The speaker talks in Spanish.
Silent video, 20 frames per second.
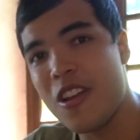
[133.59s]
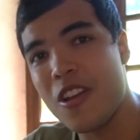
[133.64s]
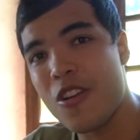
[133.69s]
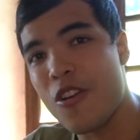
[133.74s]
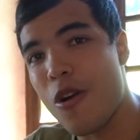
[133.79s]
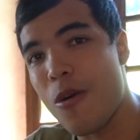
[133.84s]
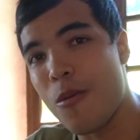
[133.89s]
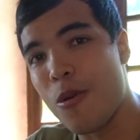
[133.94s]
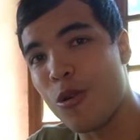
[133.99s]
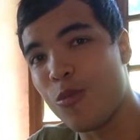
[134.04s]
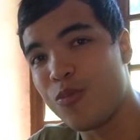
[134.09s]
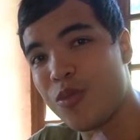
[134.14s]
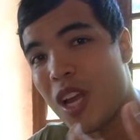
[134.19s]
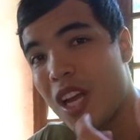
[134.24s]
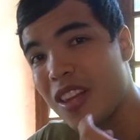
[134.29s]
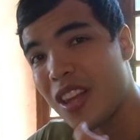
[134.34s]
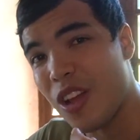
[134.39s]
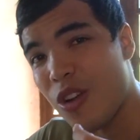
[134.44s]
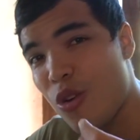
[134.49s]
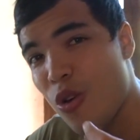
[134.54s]
Como
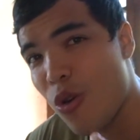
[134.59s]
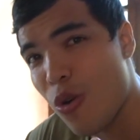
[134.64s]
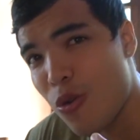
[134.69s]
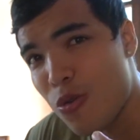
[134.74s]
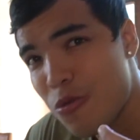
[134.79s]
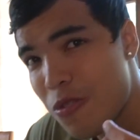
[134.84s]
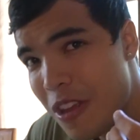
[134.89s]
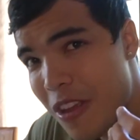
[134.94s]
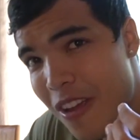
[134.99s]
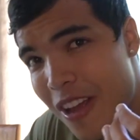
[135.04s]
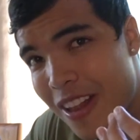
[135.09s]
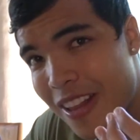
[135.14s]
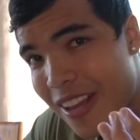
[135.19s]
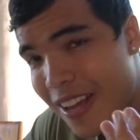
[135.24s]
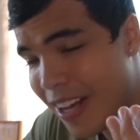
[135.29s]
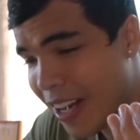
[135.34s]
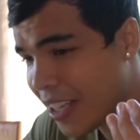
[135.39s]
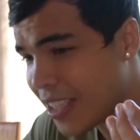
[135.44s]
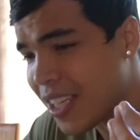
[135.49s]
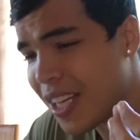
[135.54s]
ya tengo un nivel de
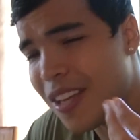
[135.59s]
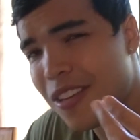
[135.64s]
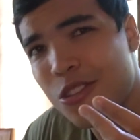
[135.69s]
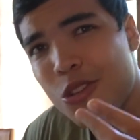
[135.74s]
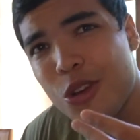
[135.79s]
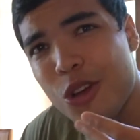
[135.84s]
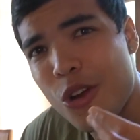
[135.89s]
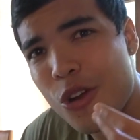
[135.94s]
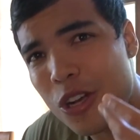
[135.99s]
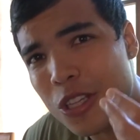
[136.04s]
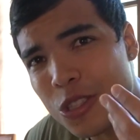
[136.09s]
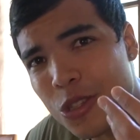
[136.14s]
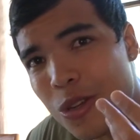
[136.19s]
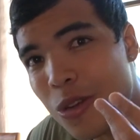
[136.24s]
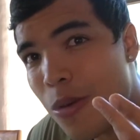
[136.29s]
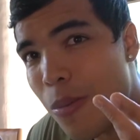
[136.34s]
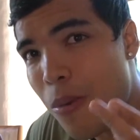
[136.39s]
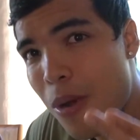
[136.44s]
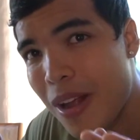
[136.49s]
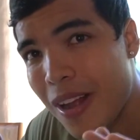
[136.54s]
grasa, yo creo que estoy
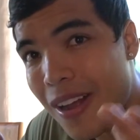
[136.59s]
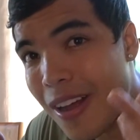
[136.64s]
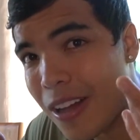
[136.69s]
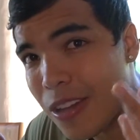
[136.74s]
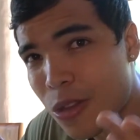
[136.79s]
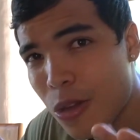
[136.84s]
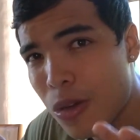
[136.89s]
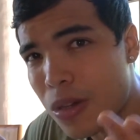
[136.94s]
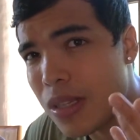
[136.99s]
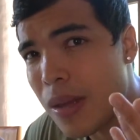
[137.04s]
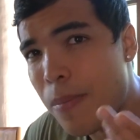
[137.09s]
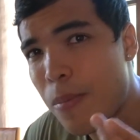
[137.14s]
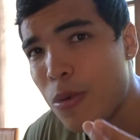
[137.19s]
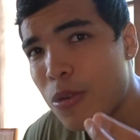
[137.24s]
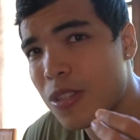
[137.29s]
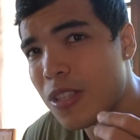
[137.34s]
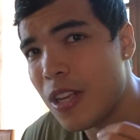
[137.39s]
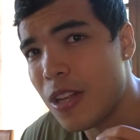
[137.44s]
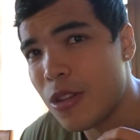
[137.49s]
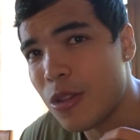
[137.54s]
como en
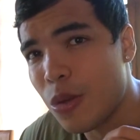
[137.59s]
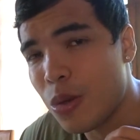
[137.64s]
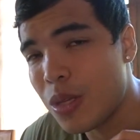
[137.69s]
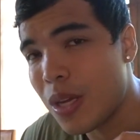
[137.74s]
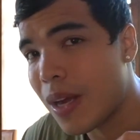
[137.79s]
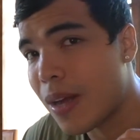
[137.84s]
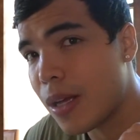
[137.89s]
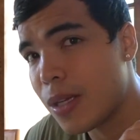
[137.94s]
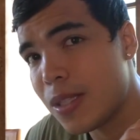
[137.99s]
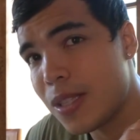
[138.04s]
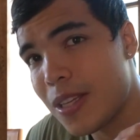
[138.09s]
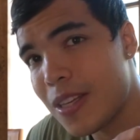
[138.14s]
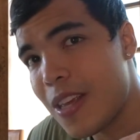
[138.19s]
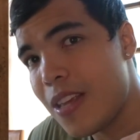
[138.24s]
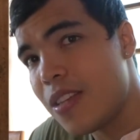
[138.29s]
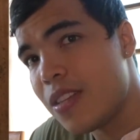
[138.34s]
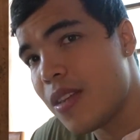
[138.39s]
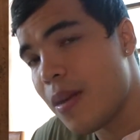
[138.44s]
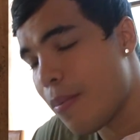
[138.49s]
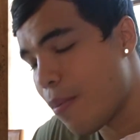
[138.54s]
14%, ya casi
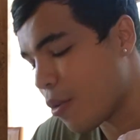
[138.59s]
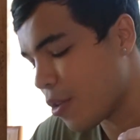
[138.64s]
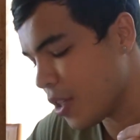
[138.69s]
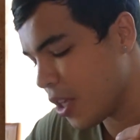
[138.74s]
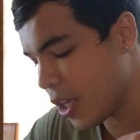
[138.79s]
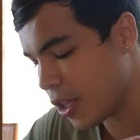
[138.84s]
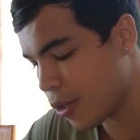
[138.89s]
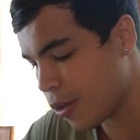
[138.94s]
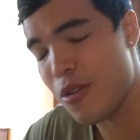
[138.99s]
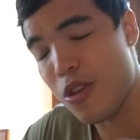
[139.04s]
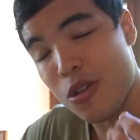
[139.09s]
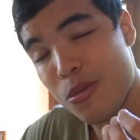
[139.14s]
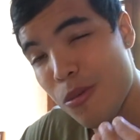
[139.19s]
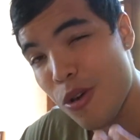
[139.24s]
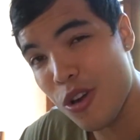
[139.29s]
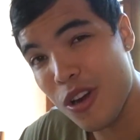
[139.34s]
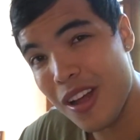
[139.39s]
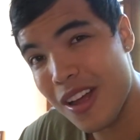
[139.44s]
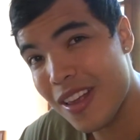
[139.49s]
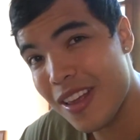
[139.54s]
15%. Mi
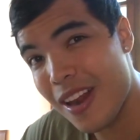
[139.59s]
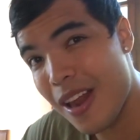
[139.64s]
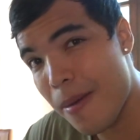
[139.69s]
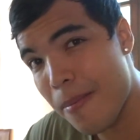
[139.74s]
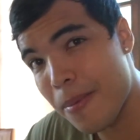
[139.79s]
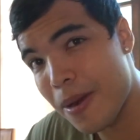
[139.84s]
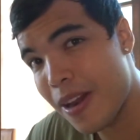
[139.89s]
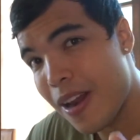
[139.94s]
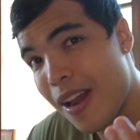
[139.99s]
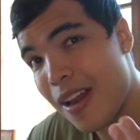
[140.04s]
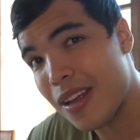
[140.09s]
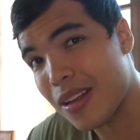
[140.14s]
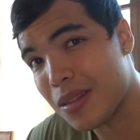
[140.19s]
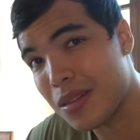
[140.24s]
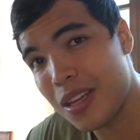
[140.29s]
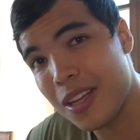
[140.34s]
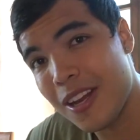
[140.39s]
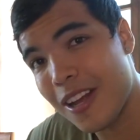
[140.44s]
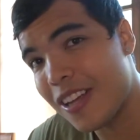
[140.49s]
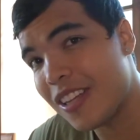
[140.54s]
hormona del hambre, la
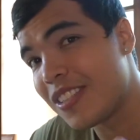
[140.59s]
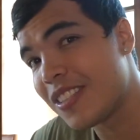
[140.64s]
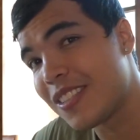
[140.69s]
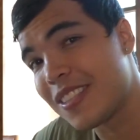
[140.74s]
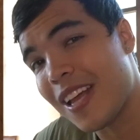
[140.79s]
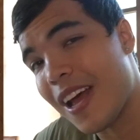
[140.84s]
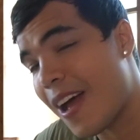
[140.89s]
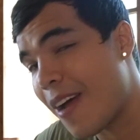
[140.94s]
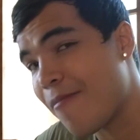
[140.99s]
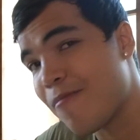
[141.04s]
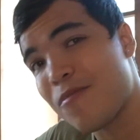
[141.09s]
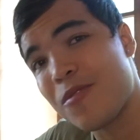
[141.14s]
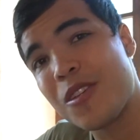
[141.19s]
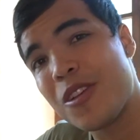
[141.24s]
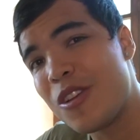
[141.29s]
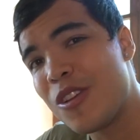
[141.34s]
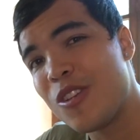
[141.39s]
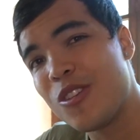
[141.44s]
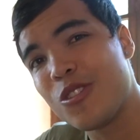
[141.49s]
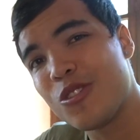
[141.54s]
lectina, está
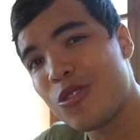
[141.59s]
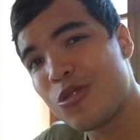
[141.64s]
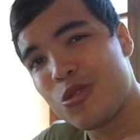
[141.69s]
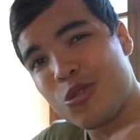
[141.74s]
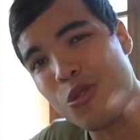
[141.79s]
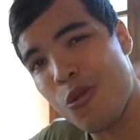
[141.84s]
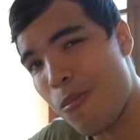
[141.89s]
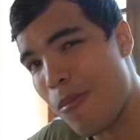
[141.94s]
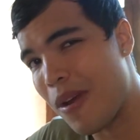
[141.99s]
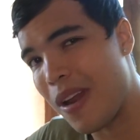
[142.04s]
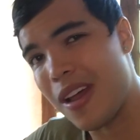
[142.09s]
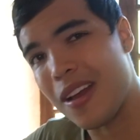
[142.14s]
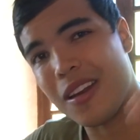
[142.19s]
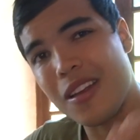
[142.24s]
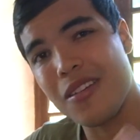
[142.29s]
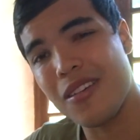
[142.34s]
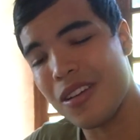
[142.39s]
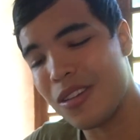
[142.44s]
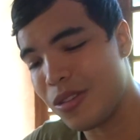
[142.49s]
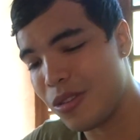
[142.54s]
súper
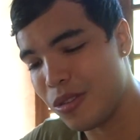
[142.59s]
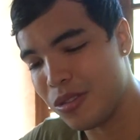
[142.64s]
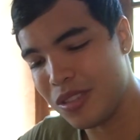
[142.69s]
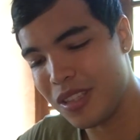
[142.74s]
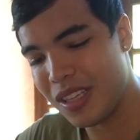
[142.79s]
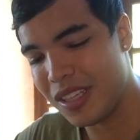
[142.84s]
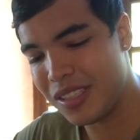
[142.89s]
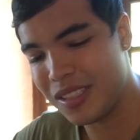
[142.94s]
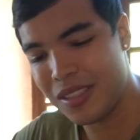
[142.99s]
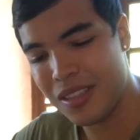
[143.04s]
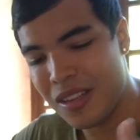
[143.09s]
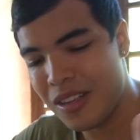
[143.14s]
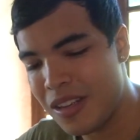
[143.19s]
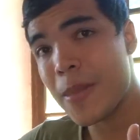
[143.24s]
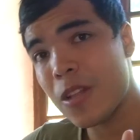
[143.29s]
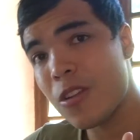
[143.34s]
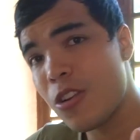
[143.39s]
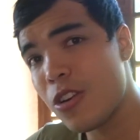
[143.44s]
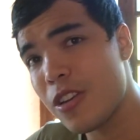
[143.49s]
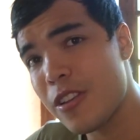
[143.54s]
arriba. Entonces,
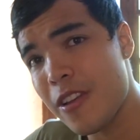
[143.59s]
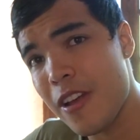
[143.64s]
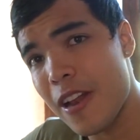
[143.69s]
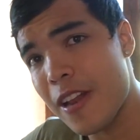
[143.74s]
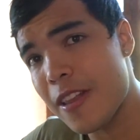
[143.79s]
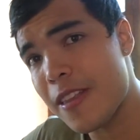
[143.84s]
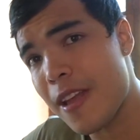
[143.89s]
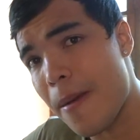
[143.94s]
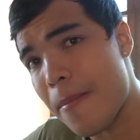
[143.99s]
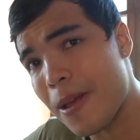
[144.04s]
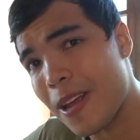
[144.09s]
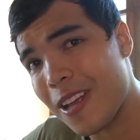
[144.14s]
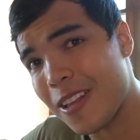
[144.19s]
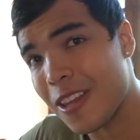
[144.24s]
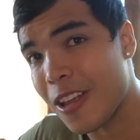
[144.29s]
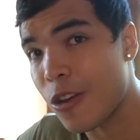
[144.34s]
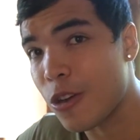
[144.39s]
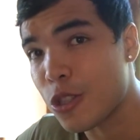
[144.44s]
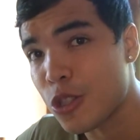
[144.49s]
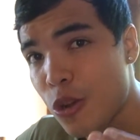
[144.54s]
los niveles de hambre que
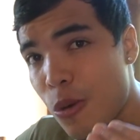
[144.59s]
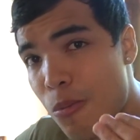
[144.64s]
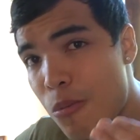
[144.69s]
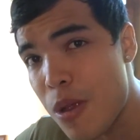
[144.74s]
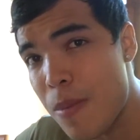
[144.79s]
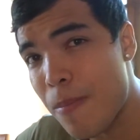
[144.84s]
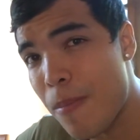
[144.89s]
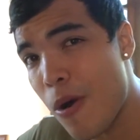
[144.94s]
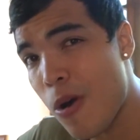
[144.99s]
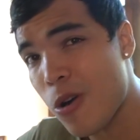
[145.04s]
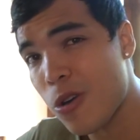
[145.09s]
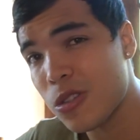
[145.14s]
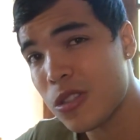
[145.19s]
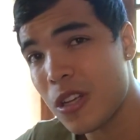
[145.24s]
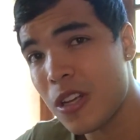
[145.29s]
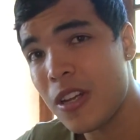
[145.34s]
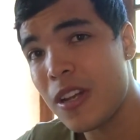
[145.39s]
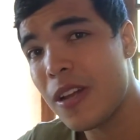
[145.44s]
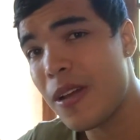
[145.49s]
tengo son muy pocos.